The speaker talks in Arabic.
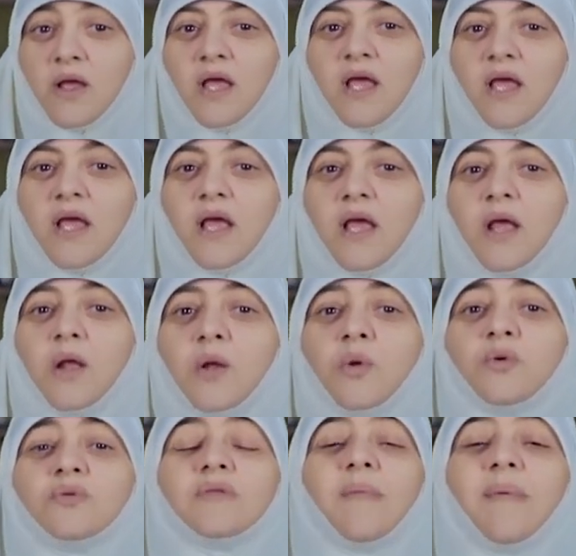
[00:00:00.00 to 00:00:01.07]
إيه،
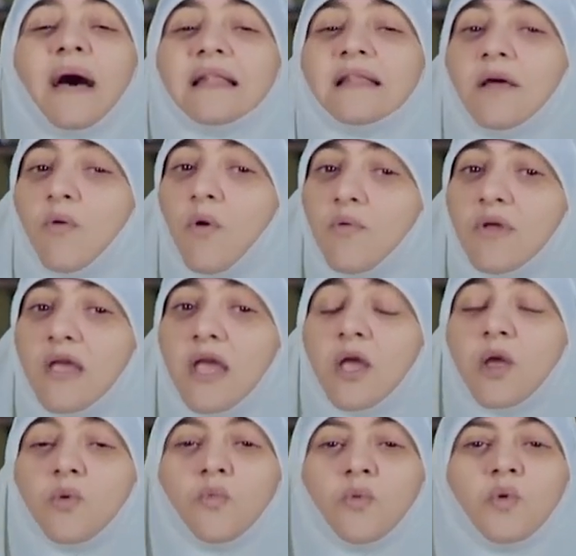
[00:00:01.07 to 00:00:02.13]
له طبعا
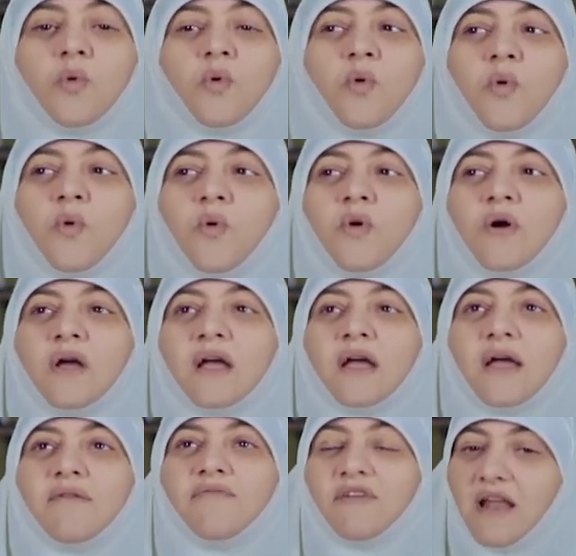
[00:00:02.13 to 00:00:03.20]
دواوين وله
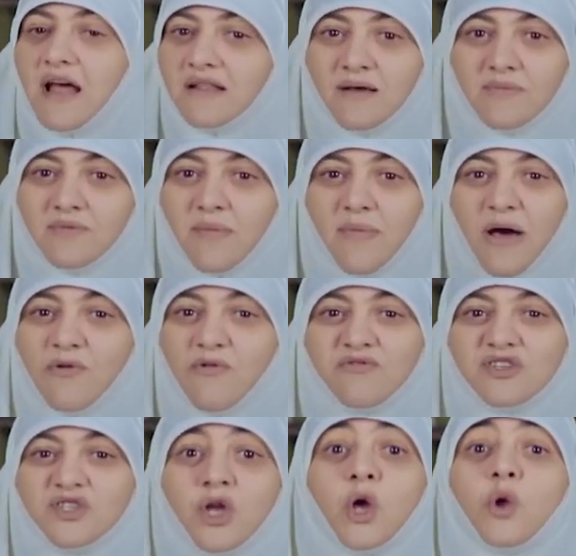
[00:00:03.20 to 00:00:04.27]
في الادب طبعا وفي
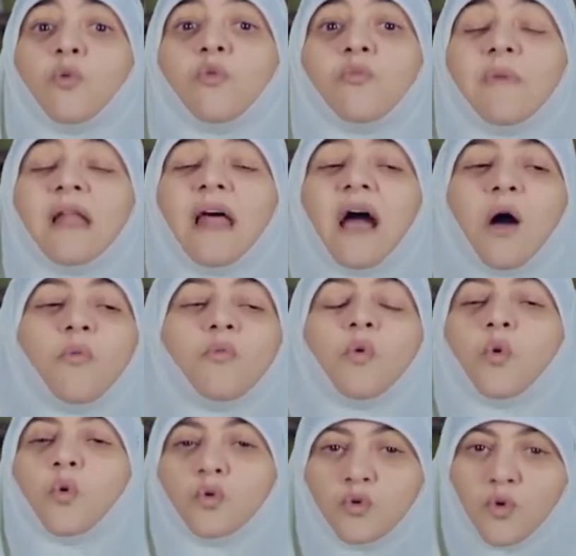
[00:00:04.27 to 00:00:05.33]
الشعر والبلاغه
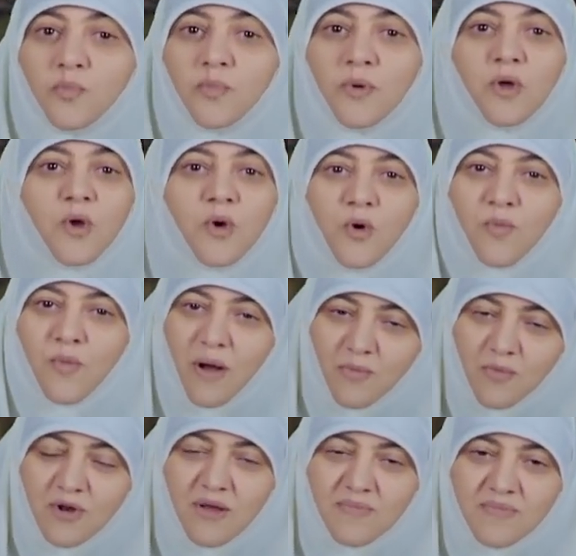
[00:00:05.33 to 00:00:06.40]
وله كتب
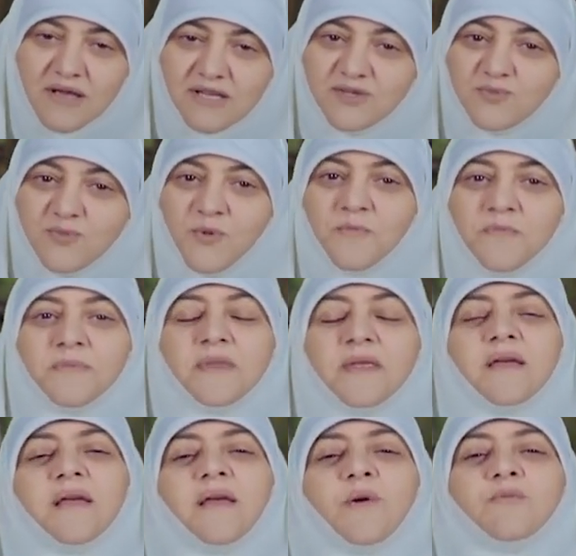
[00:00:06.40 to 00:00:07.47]
ومعموله باسمه
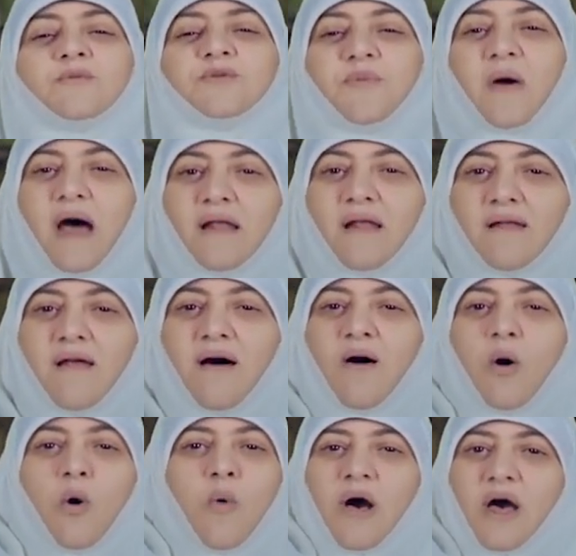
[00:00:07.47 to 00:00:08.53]
وسبحان الله
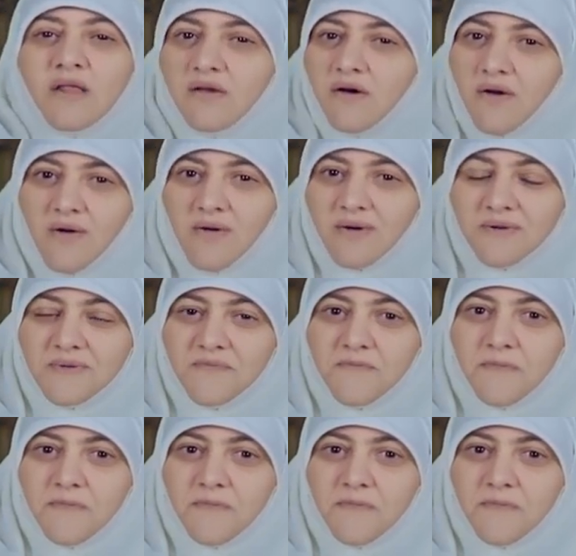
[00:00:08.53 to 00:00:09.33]
هو خد قرار